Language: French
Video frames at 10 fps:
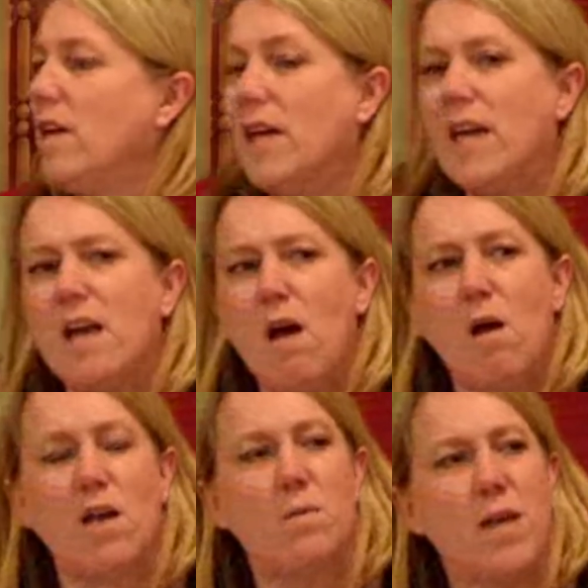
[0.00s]
Et
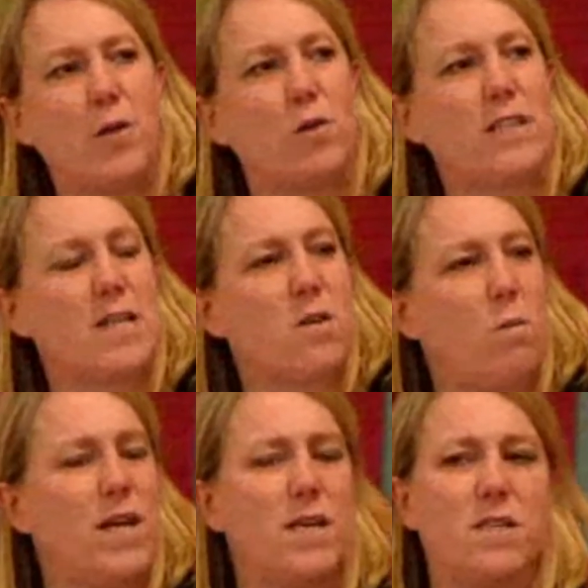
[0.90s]
euh, eh bien, notre
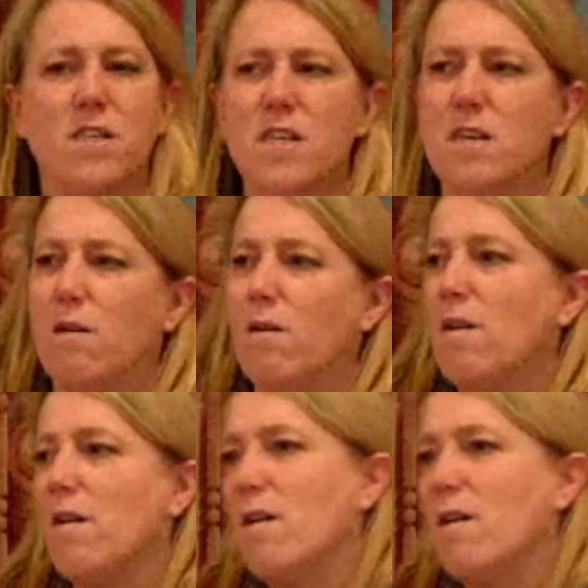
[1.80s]
Assemblée ici euh,